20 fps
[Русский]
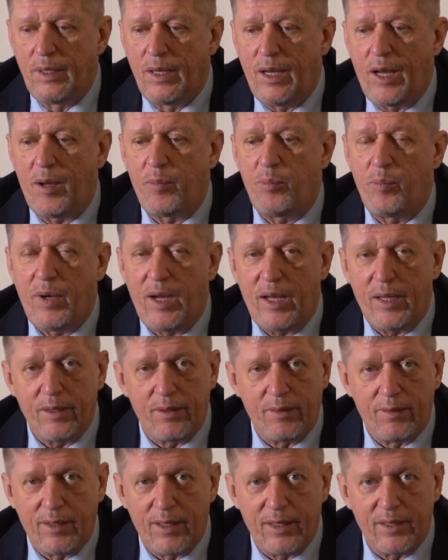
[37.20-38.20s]

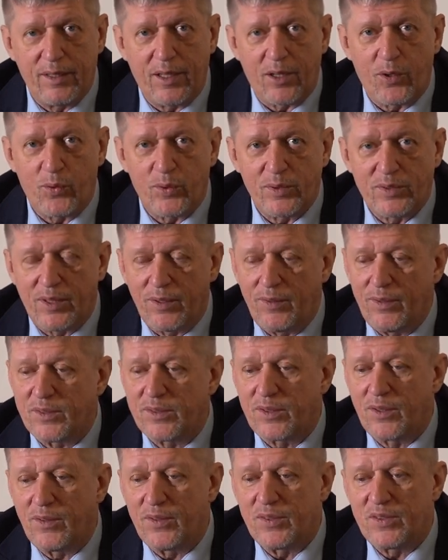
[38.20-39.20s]
обманывали народ
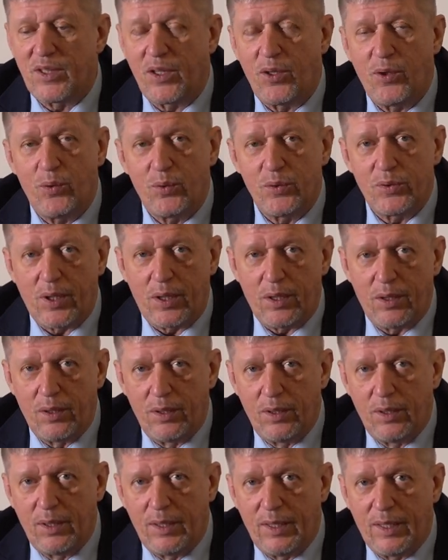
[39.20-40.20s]
Советского Союза,
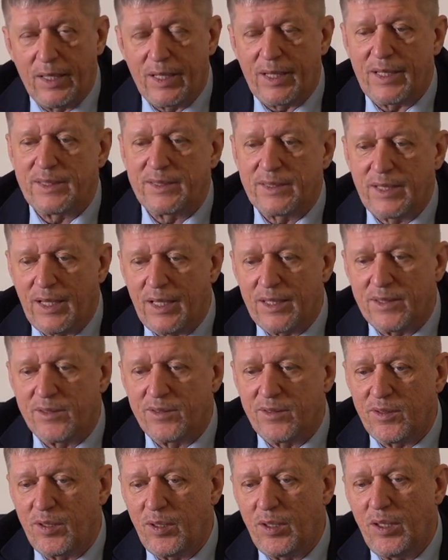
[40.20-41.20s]

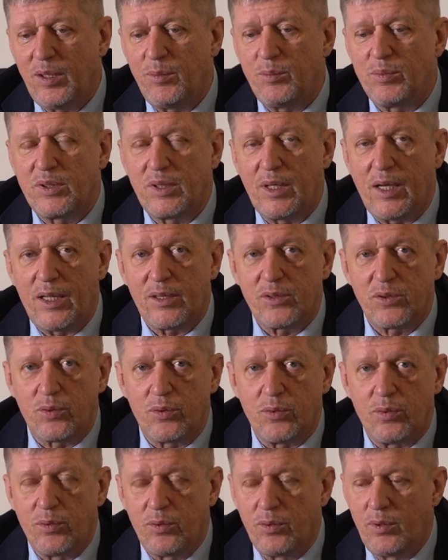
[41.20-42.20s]
рассказывая им
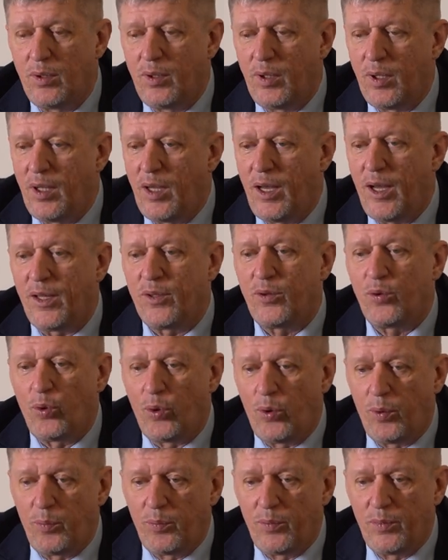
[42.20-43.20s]
сказку о
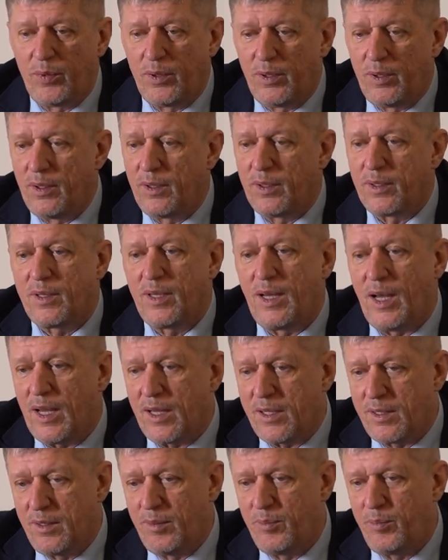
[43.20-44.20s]
том,
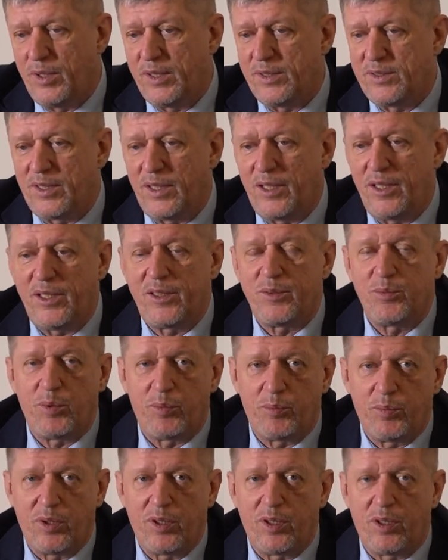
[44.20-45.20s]
как при царизме
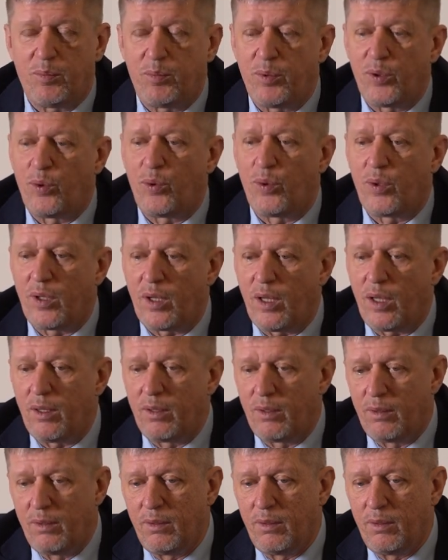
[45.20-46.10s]
было плохо.